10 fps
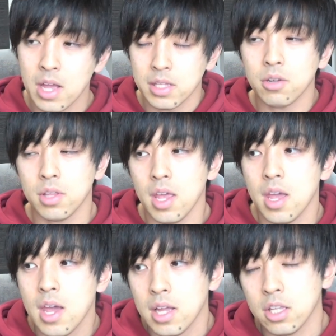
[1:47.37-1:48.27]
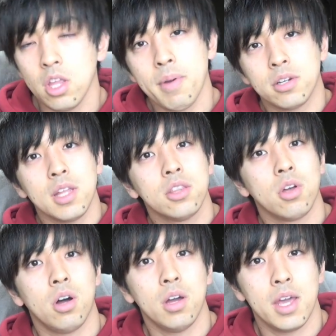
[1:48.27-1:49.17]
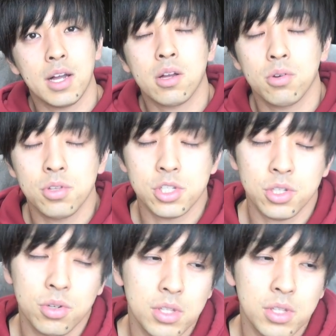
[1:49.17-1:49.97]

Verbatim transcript: なので、例えば普段の学校の授業